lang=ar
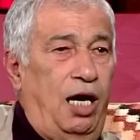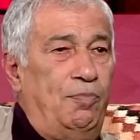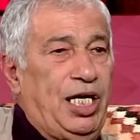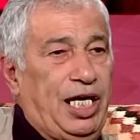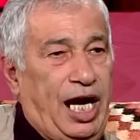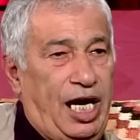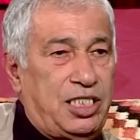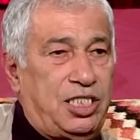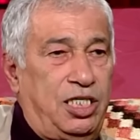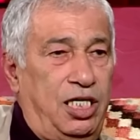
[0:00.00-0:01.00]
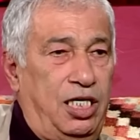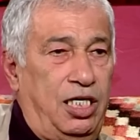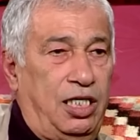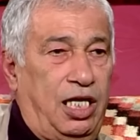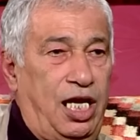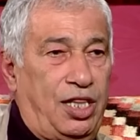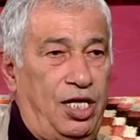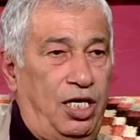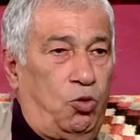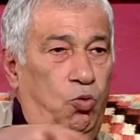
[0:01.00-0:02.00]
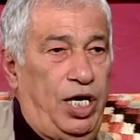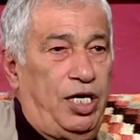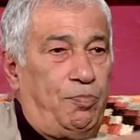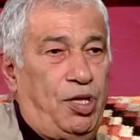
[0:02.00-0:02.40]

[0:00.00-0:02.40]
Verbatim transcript: عاملين غاز آه، ثلاثه كوان